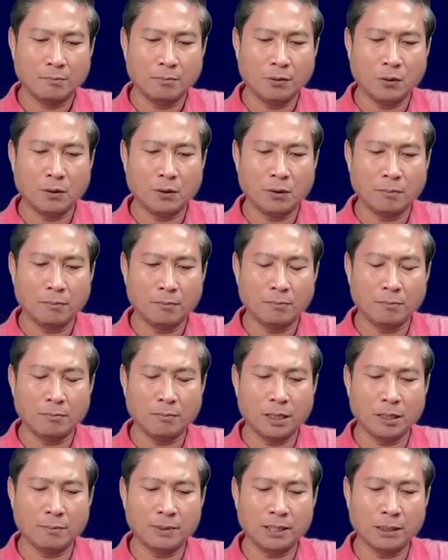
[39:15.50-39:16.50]
phù
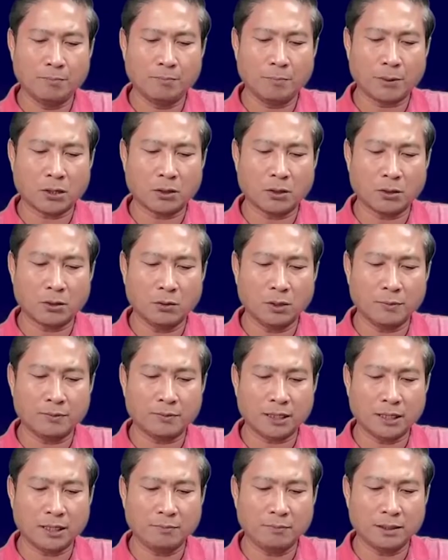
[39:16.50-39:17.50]
ờ mà nước pro khui
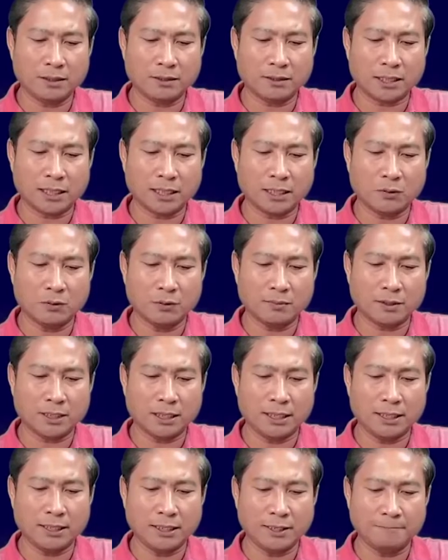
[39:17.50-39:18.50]
xe nước say khui
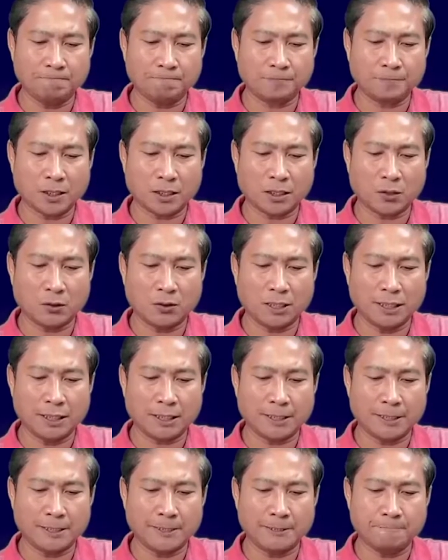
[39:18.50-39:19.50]
xe nhá ăn đôi nhẹ
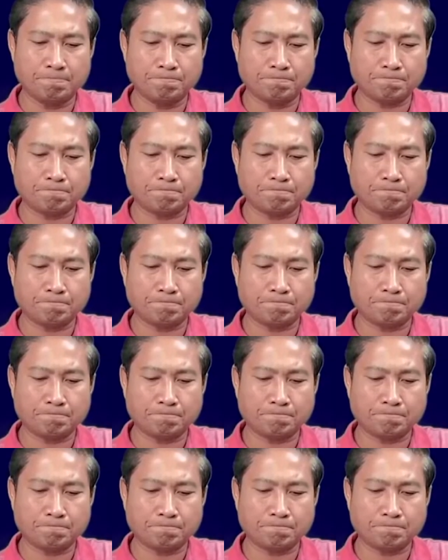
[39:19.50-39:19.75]
thì